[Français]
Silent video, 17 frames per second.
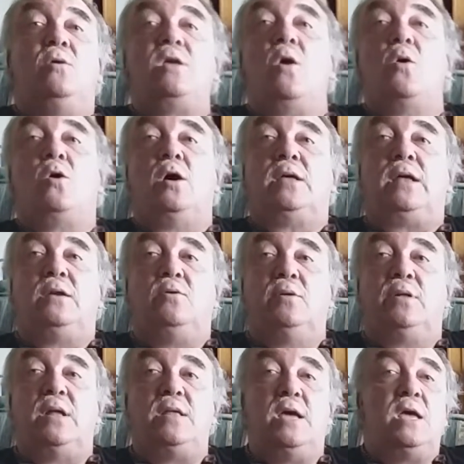il y a encore
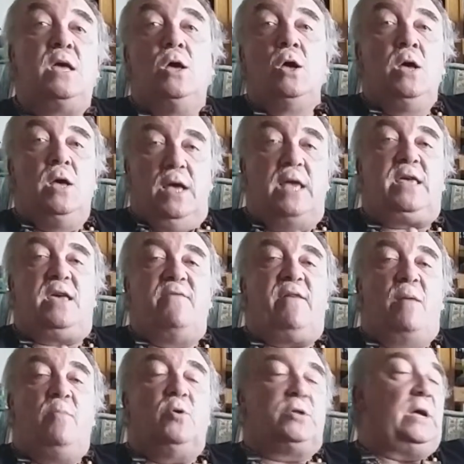quelques années et qui est
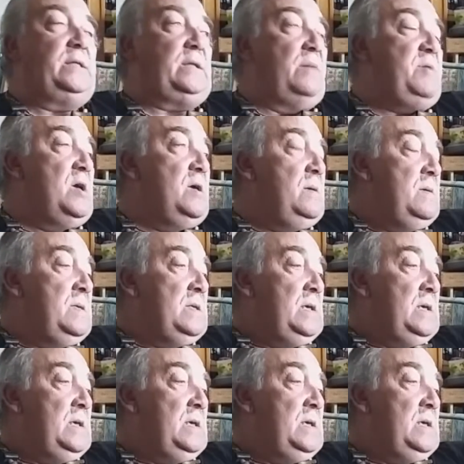vraiment très très bien.